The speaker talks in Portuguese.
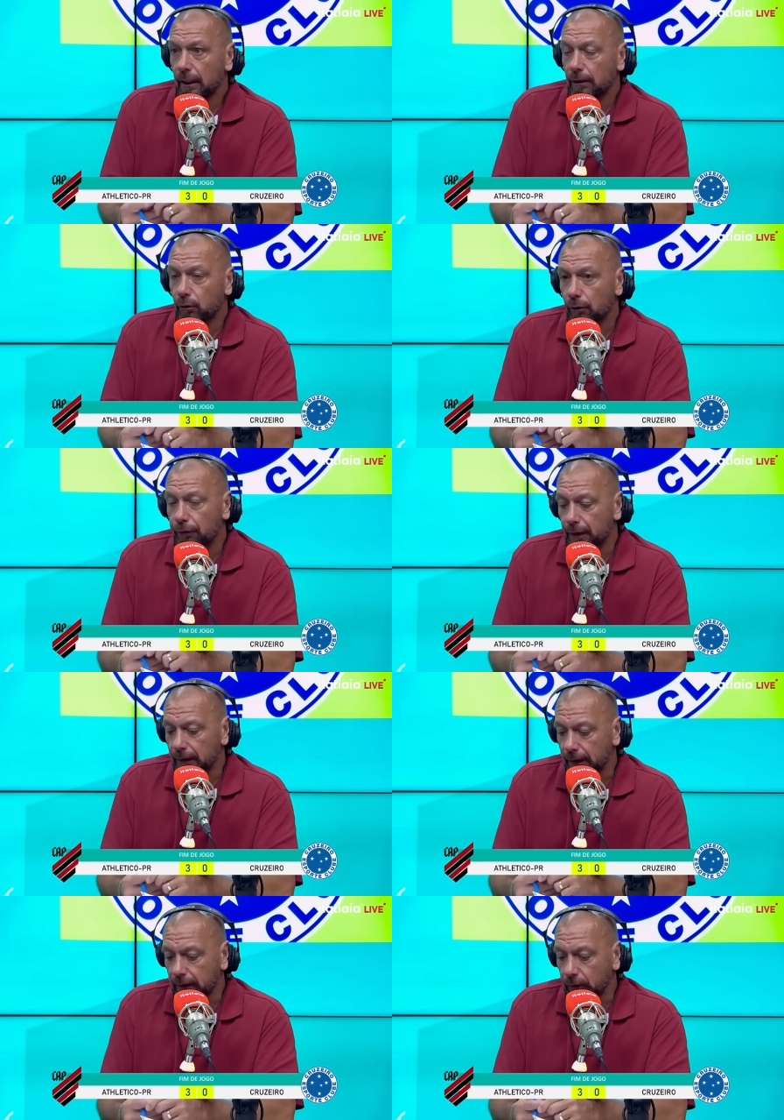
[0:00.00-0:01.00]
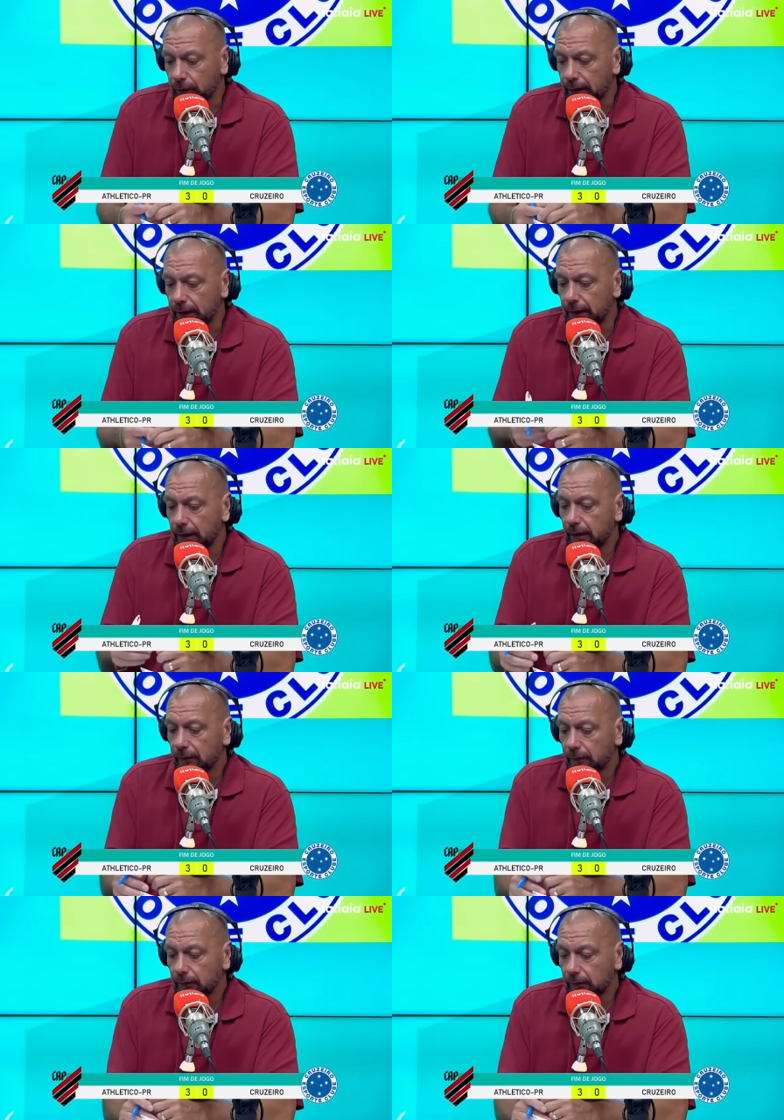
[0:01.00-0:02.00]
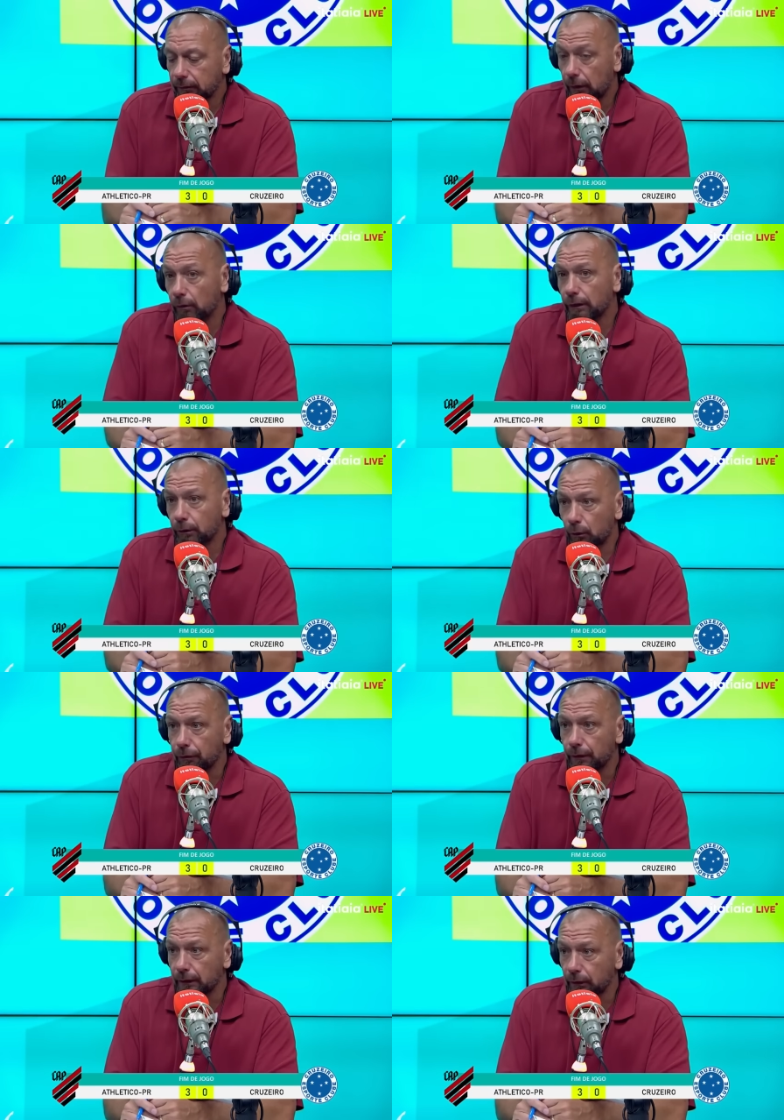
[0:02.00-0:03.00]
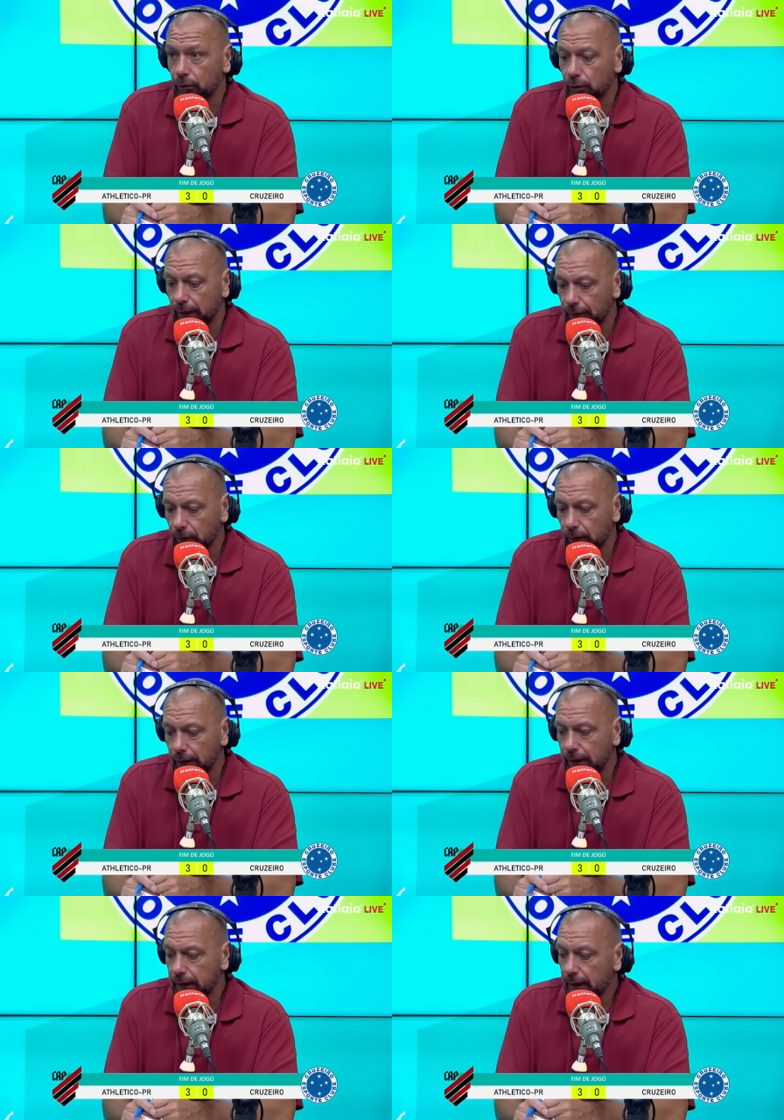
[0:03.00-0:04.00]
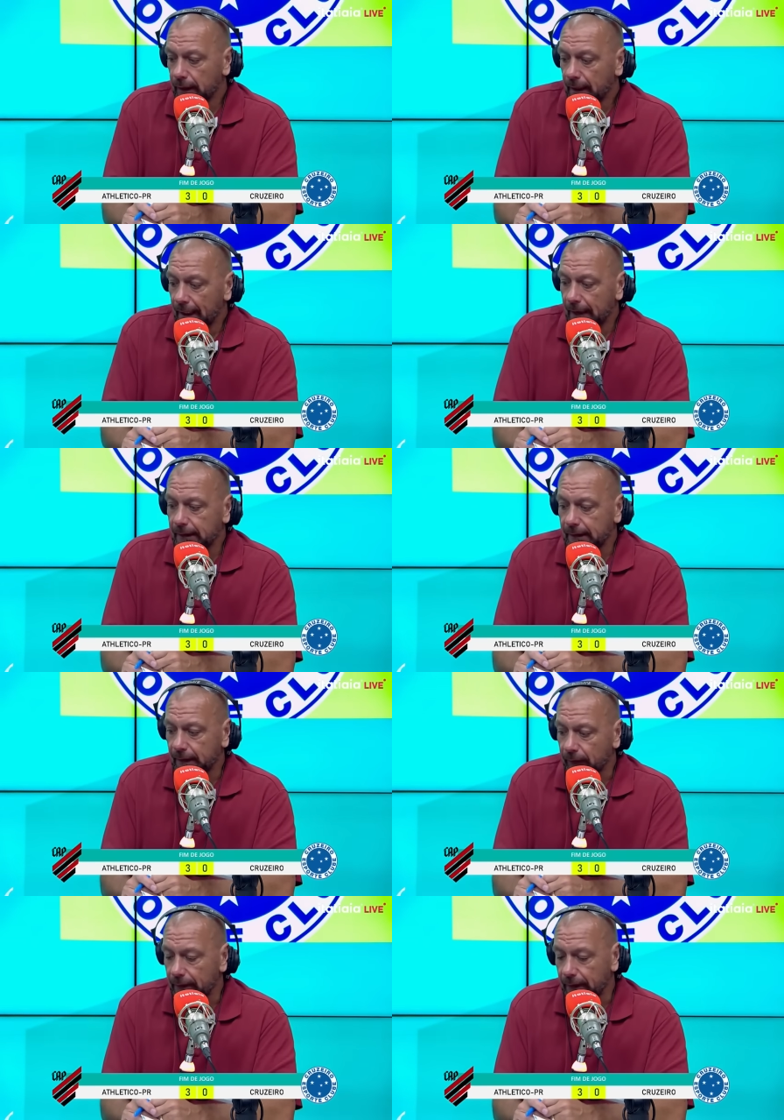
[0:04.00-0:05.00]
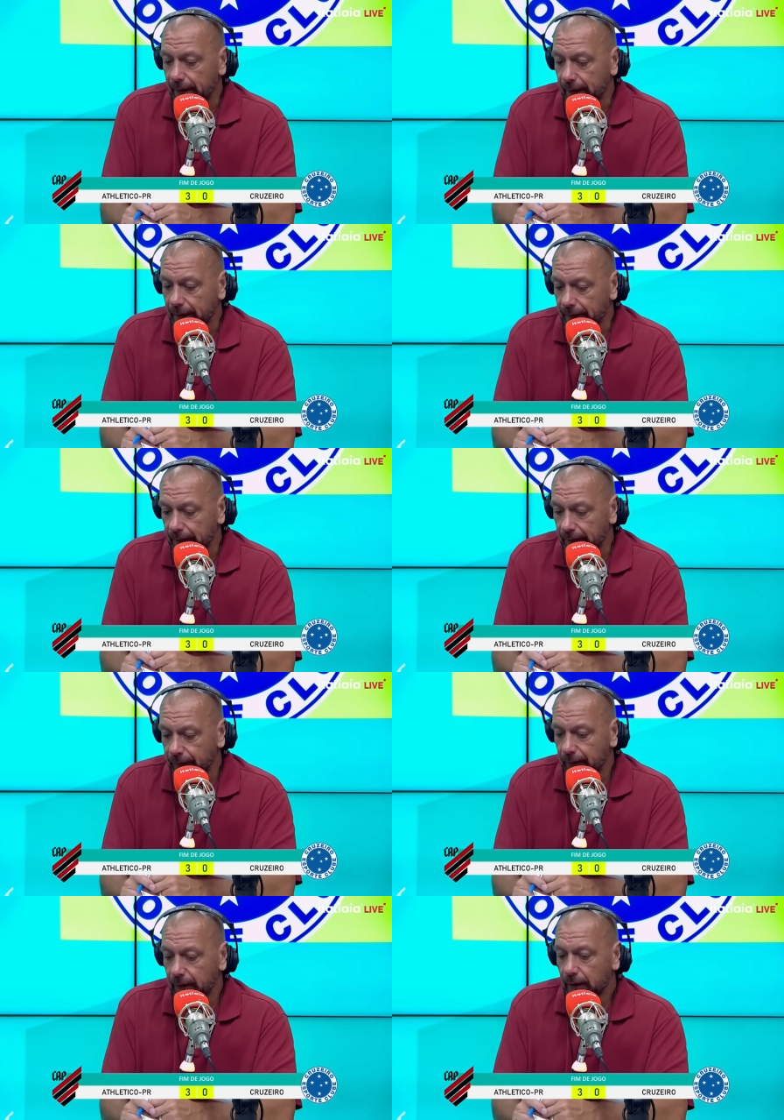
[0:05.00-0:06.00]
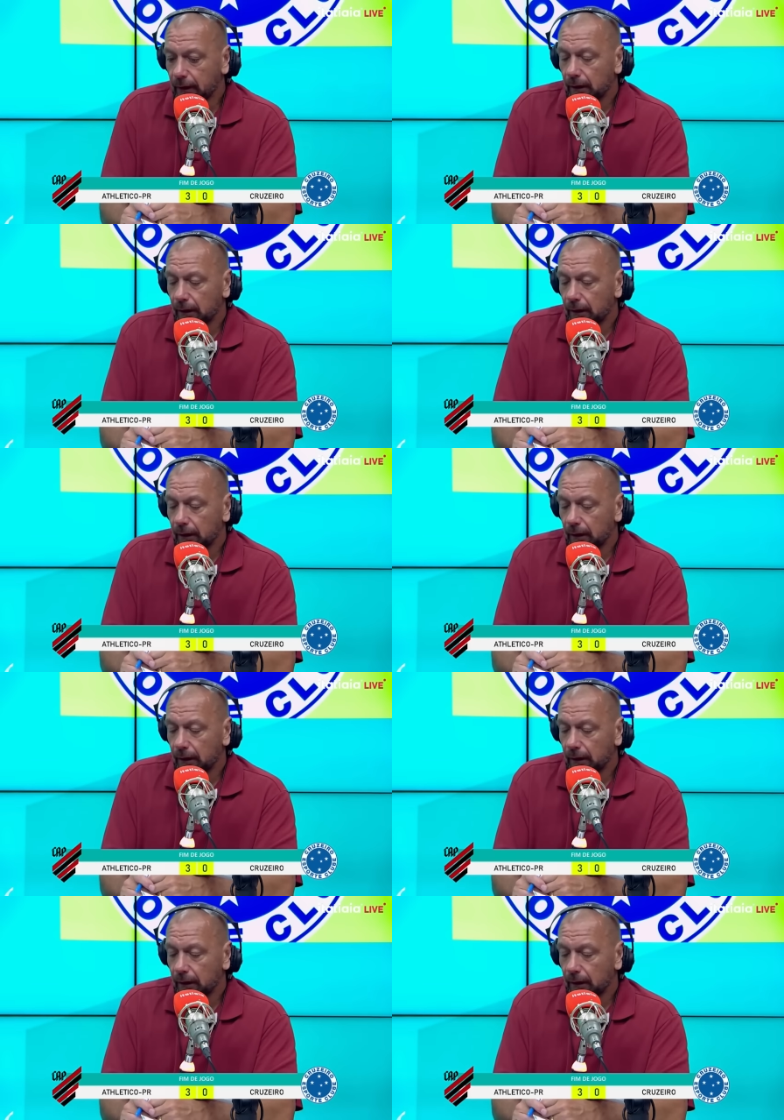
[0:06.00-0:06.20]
é desconfiança da torcida, falta de confiança dos jogadores, essa sequência negativa,